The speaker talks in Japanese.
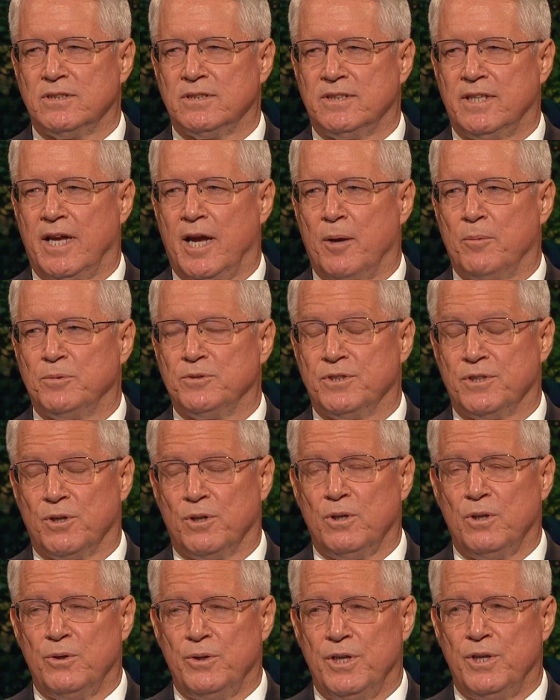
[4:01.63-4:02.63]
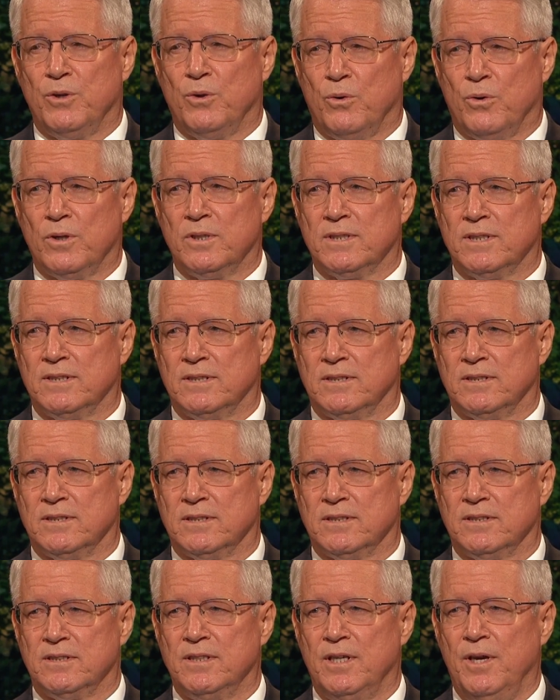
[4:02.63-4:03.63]
終わりと不可欠な
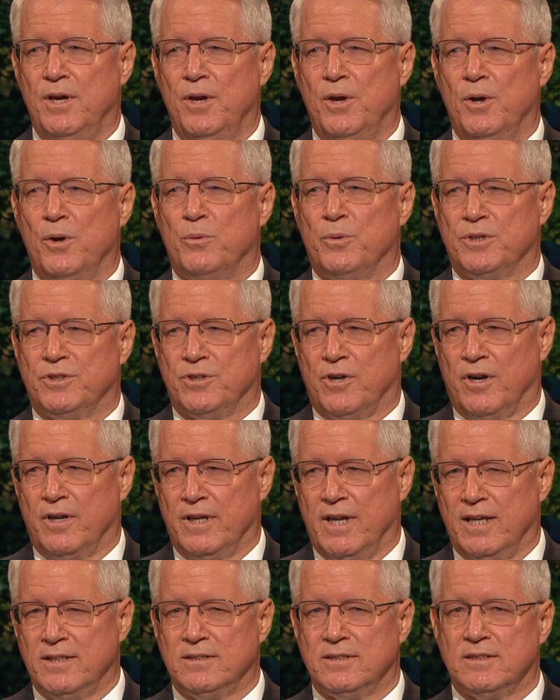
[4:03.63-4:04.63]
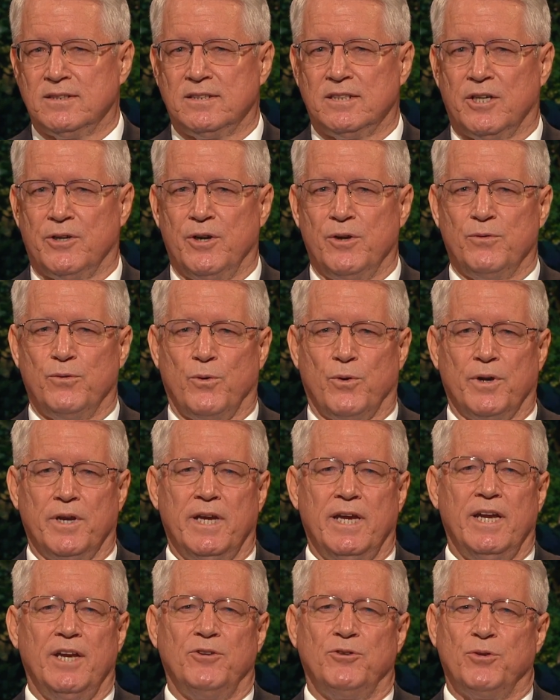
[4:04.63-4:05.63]
ステップを明確に示し、
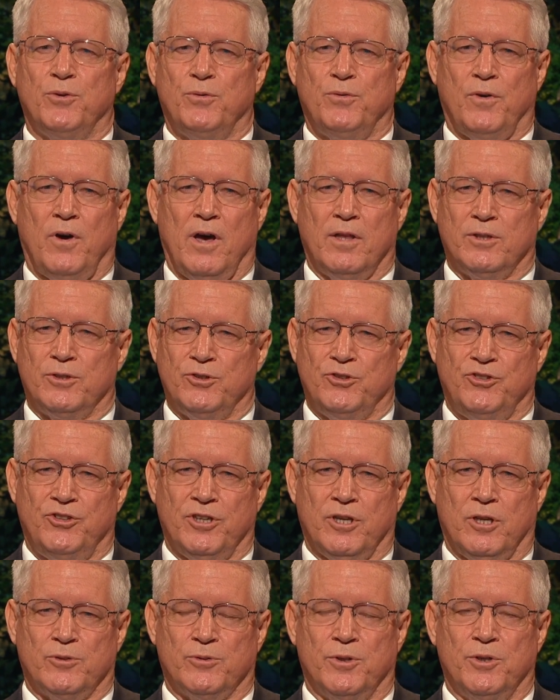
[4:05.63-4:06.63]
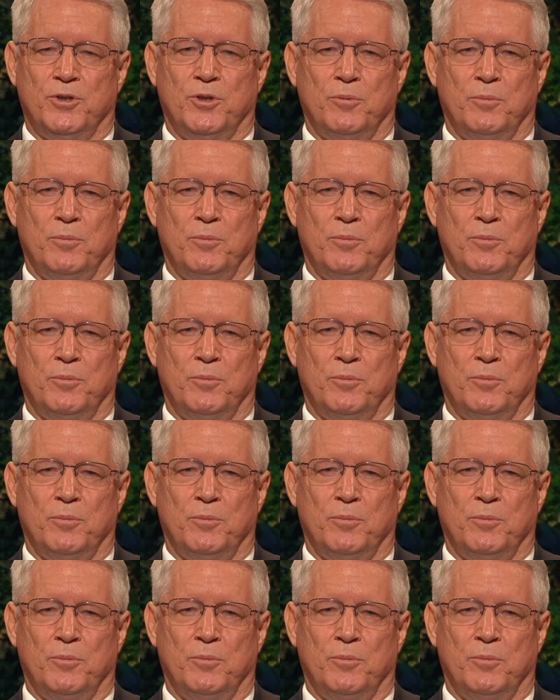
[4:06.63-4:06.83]
理解させてくれます。